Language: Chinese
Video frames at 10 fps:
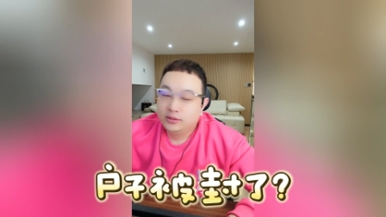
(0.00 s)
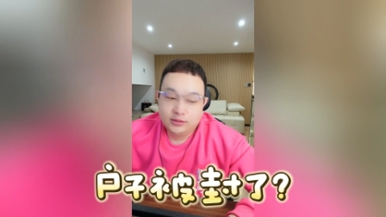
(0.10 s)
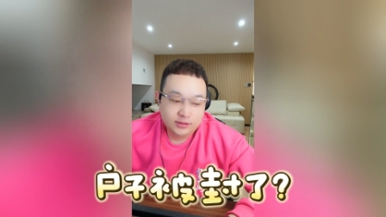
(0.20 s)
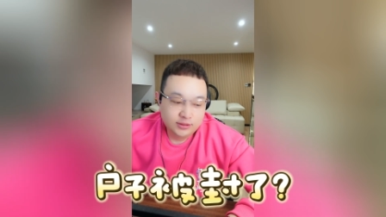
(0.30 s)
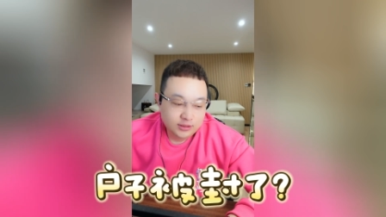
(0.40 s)

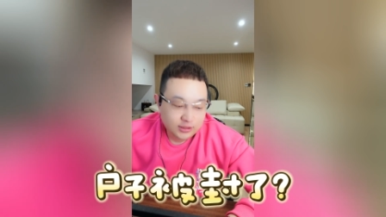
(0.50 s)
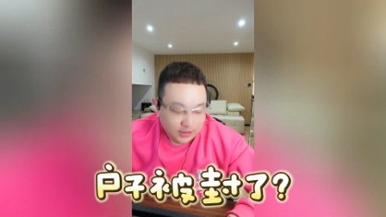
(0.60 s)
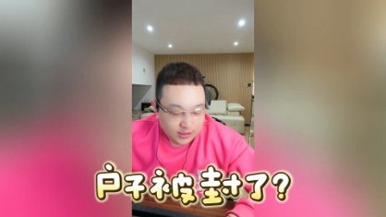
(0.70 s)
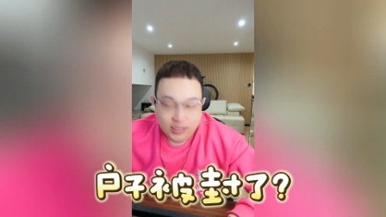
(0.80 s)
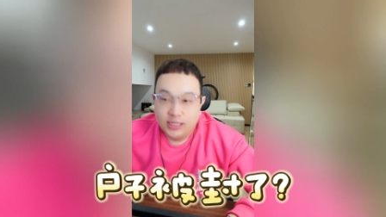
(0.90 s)
子。
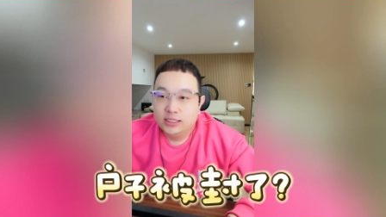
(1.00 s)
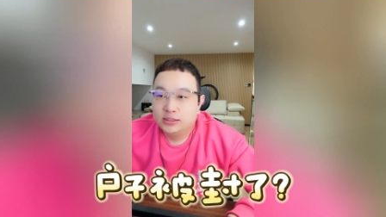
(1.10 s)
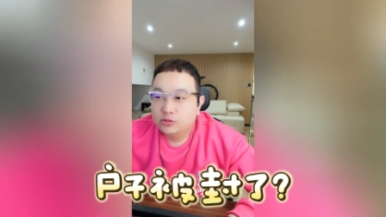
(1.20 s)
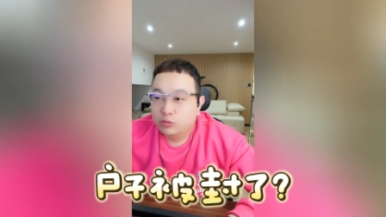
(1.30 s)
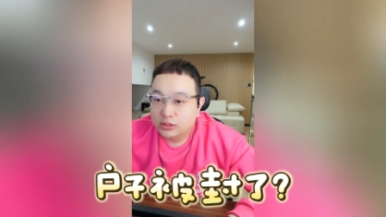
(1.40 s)
哎呀，
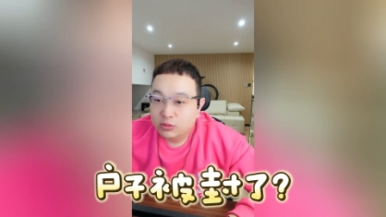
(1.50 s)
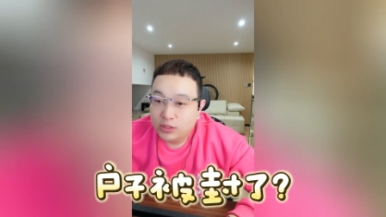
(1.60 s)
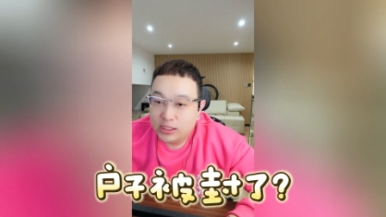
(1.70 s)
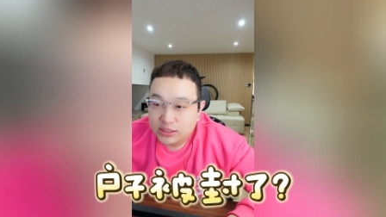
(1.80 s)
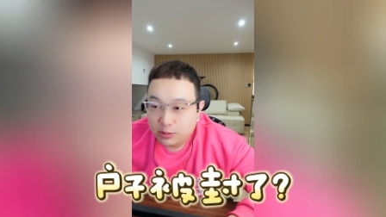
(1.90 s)
这我我在
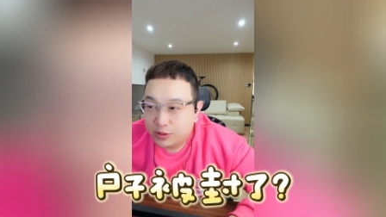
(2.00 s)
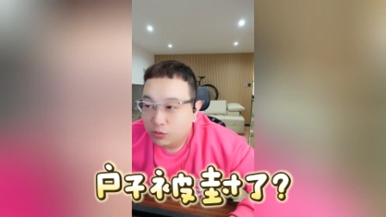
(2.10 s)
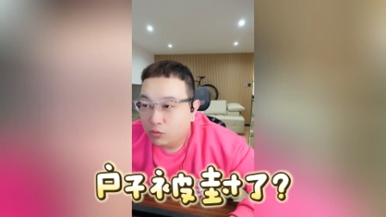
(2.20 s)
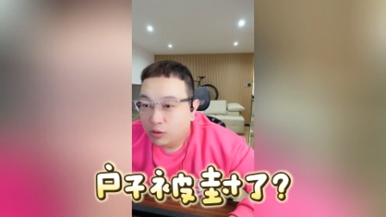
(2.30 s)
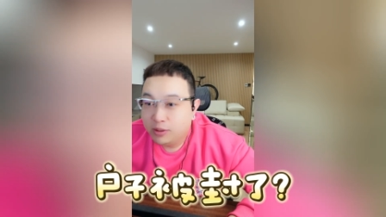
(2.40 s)
你下面评
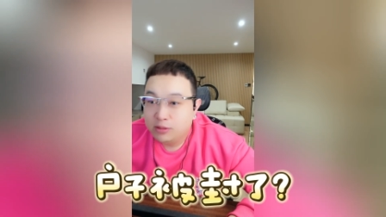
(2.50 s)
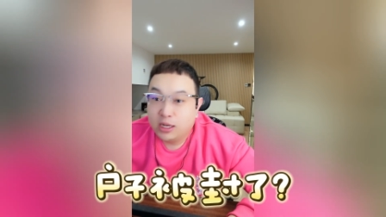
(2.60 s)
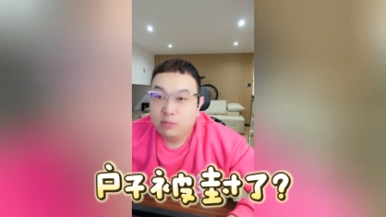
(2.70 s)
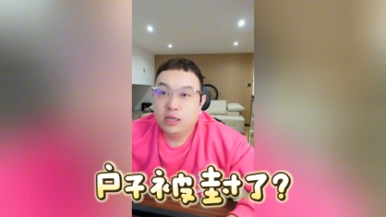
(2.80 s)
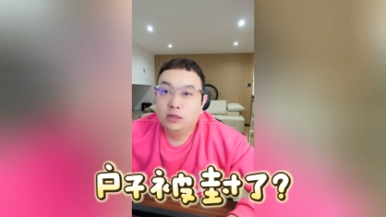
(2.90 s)
论，我不知道你
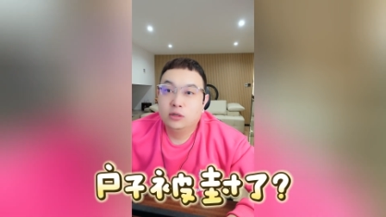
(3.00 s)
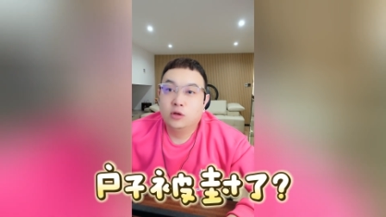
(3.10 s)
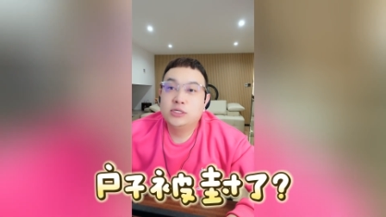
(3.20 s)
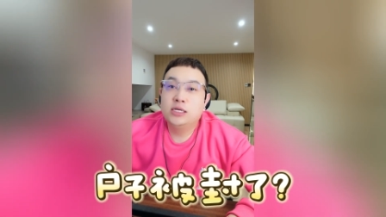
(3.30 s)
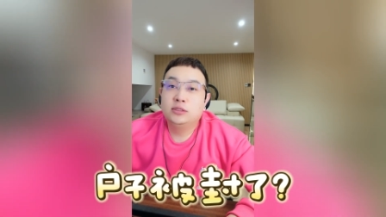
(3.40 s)
看没看着？老
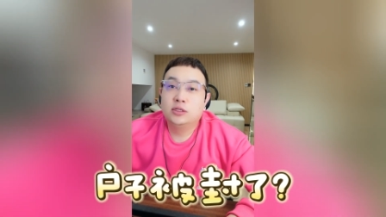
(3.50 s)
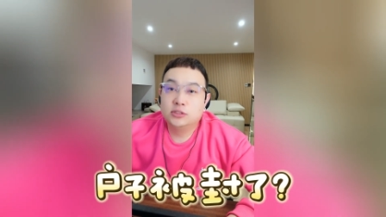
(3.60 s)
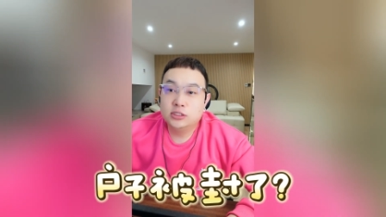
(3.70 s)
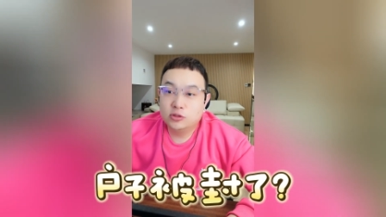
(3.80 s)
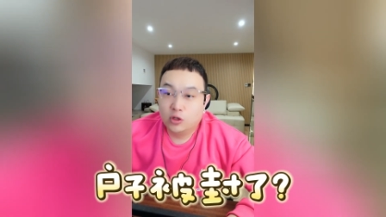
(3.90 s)
天，
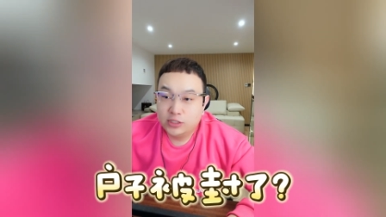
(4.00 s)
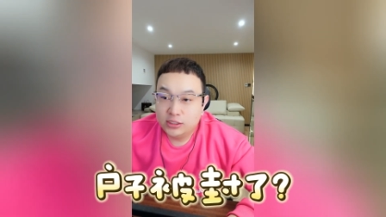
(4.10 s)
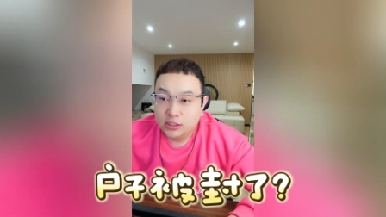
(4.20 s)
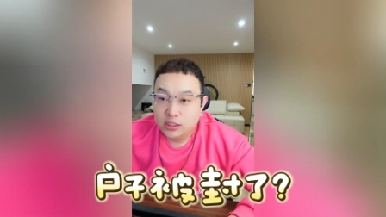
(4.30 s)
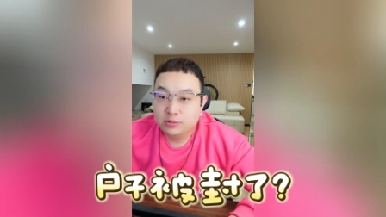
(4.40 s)
这叫老天
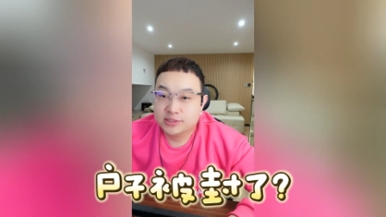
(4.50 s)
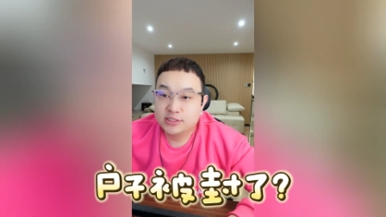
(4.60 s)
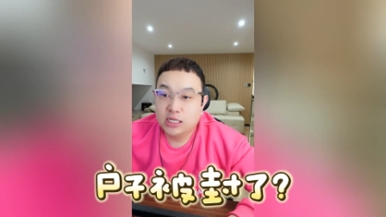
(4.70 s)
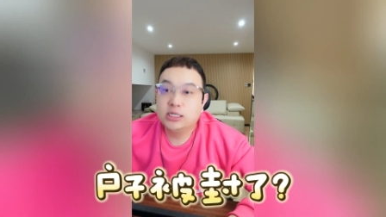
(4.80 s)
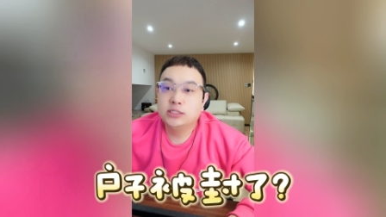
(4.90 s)
爷饿不死
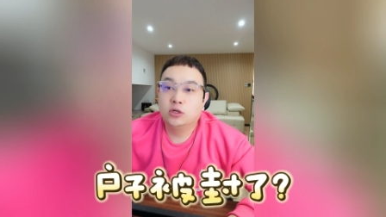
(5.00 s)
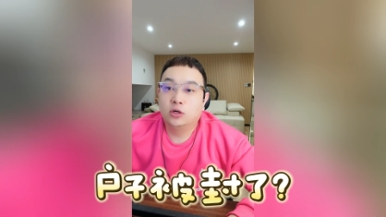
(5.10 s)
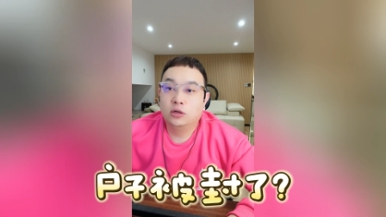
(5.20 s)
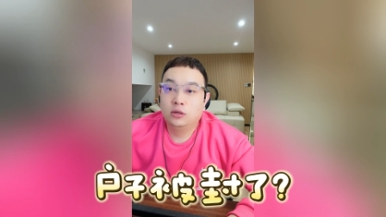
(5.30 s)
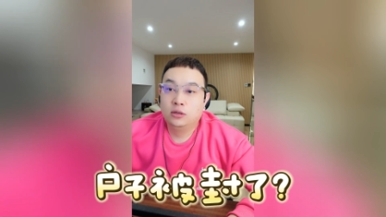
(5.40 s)
瞎家雀。
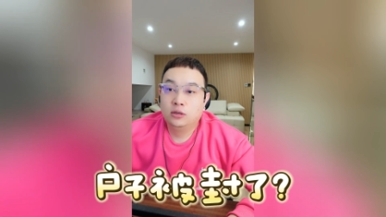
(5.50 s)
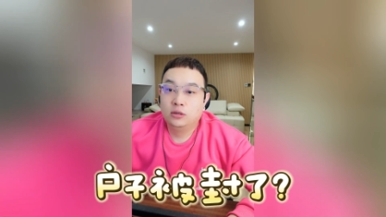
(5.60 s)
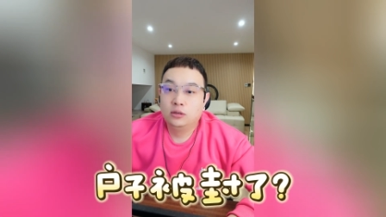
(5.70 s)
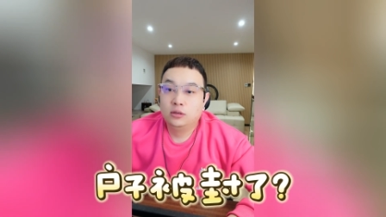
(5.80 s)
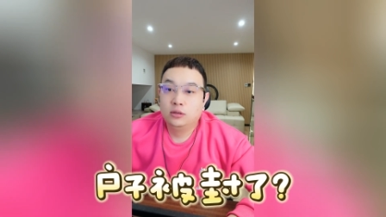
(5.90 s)

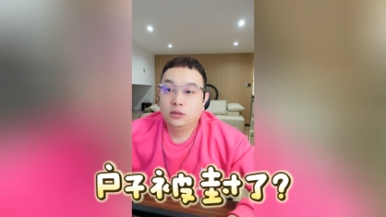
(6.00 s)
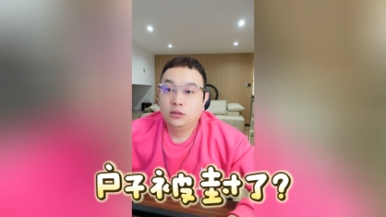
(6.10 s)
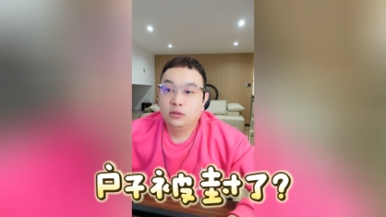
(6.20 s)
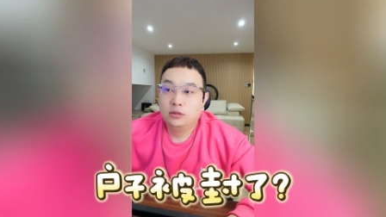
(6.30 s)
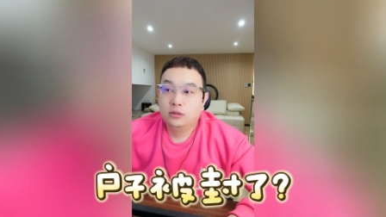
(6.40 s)

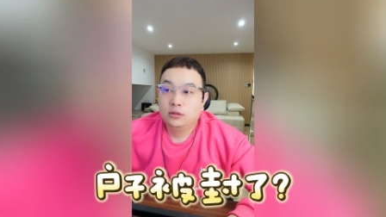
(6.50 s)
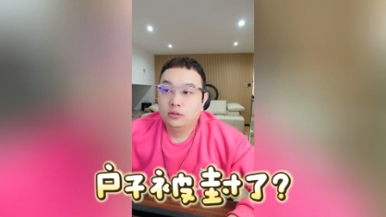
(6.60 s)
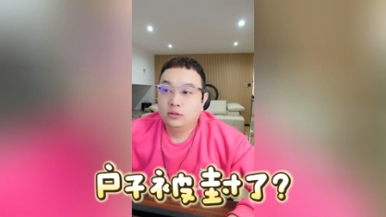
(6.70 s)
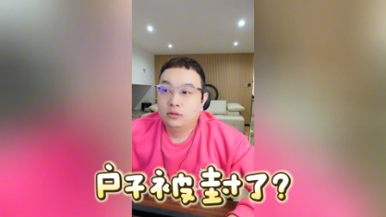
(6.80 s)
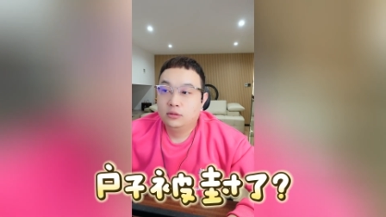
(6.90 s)
你
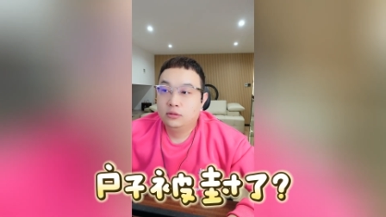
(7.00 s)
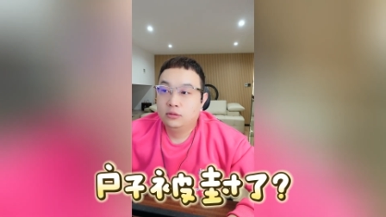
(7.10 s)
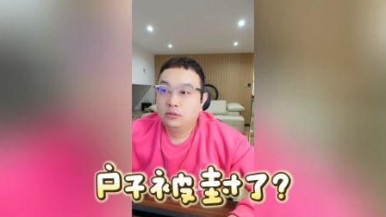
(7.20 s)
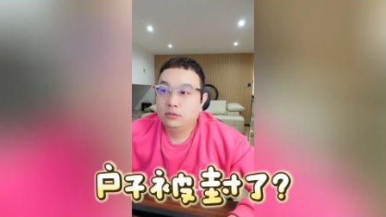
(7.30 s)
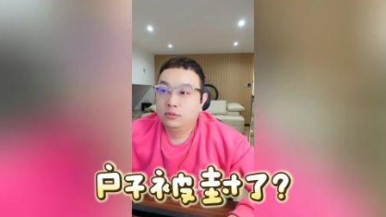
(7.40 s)
见过十个
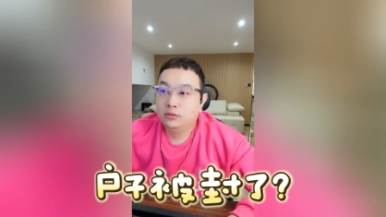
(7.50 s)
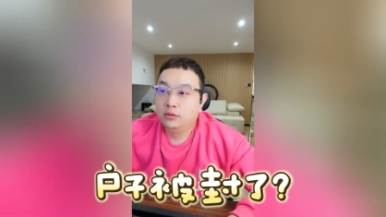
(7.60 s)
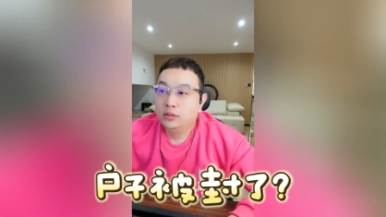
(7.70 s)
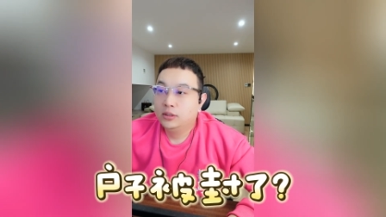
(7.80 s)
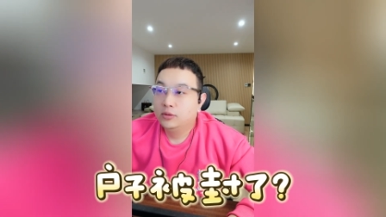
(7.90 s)
华子吗？
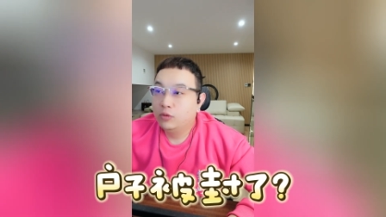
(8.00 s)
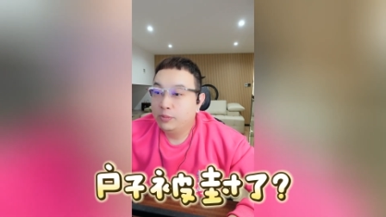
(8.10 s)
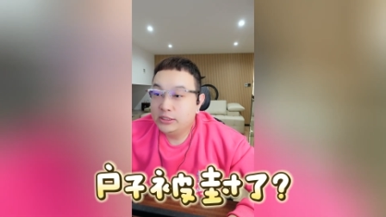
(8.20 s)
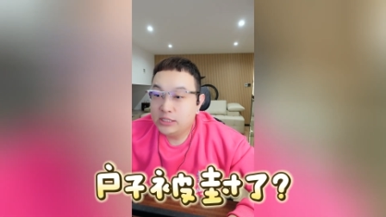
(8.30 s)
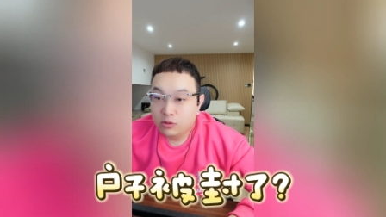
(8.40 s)
我
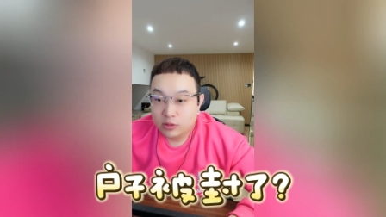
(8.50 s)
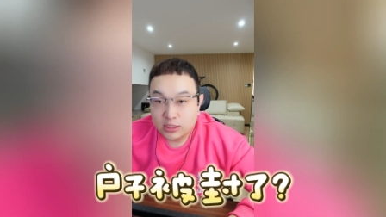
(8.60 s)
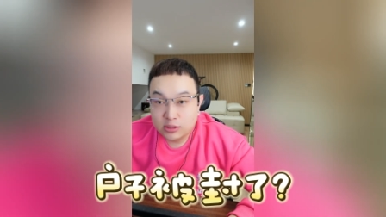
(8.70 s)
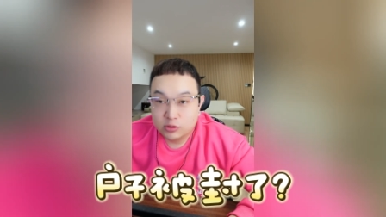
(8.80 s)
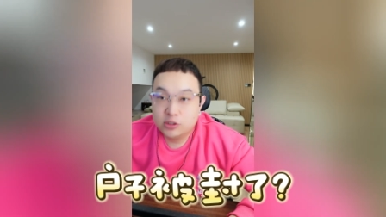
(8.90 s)
没见过，但
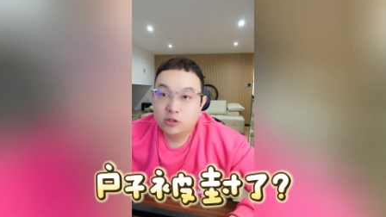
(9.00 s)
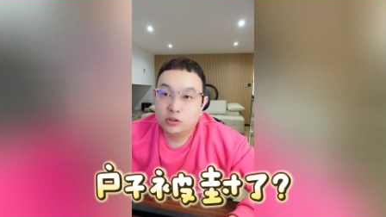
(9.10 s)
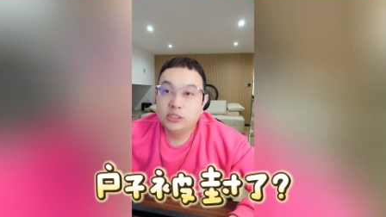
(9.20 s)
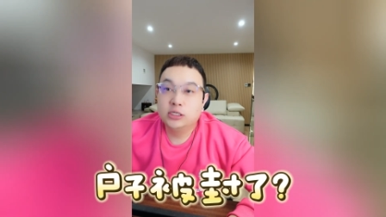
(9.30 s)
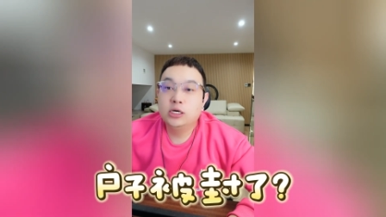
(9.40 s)
是我知道老
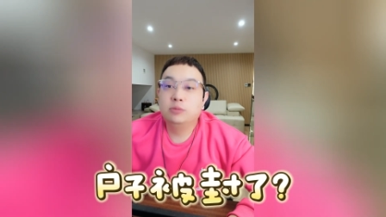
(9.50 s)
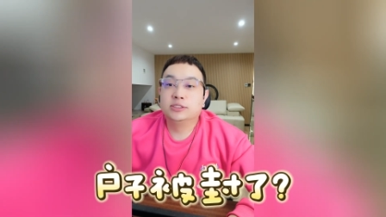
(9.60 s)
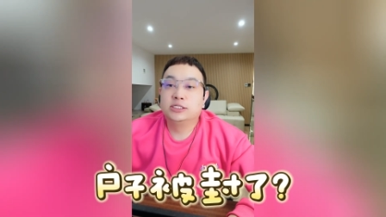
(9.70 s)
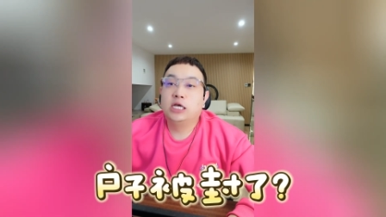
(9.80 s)
天爷饿不死瞎家